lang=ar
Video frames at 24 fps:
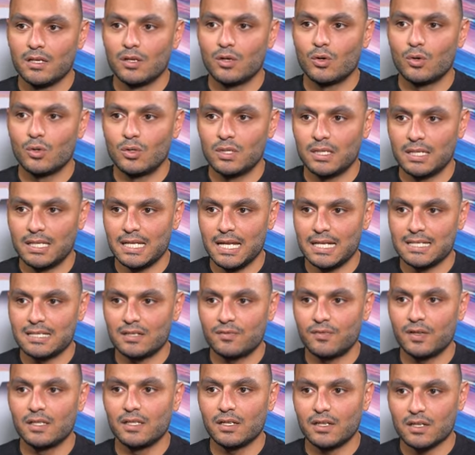كل الجهاز
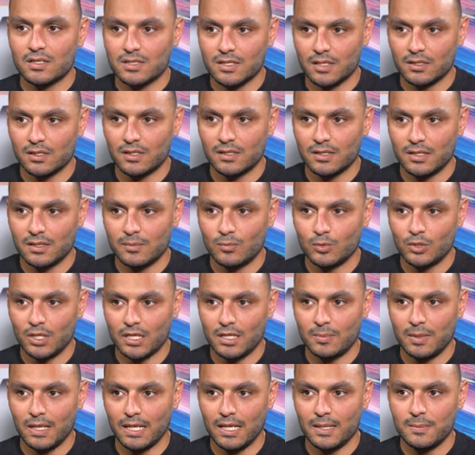الفني خاصه
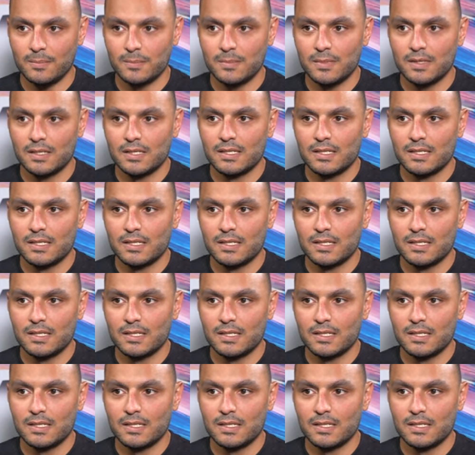المدرب العام